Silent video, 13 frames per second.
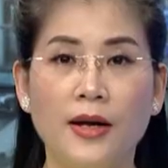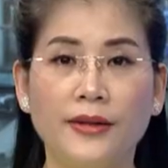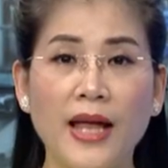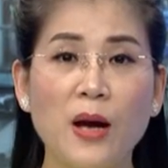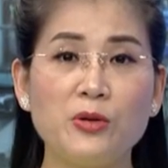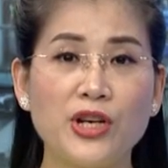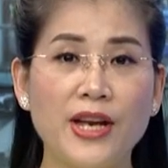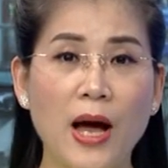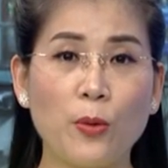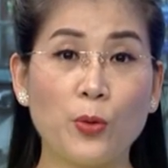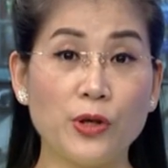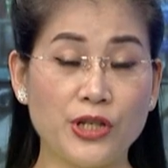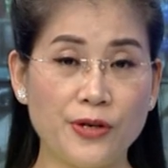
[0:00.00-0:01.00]
Theo chỉ đạo
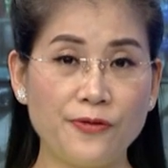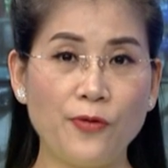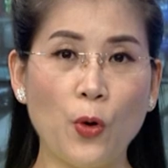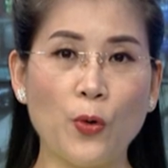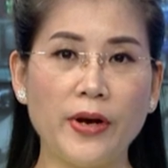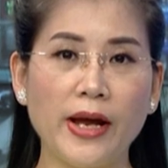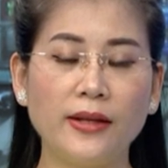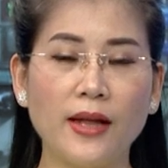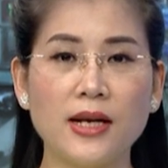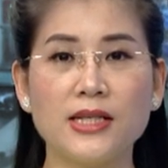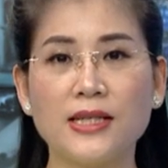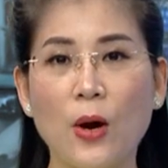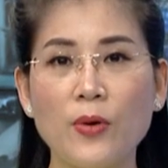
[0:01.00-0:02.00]
của chính phủ đến
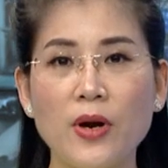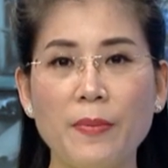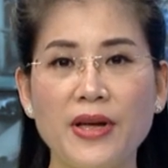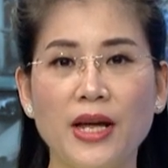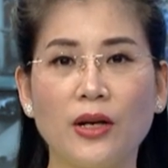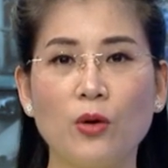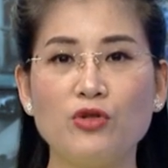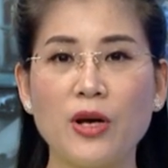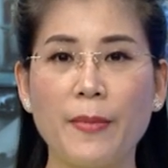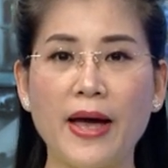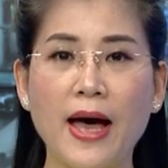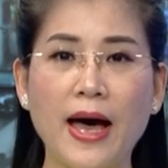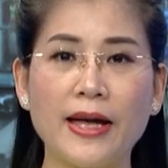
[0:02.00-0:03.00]
tháng 6 năm
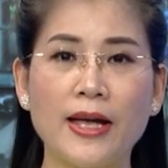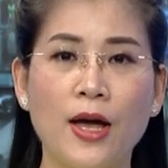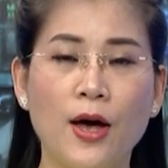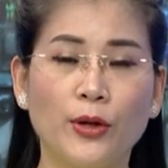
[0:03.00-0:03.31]
2022,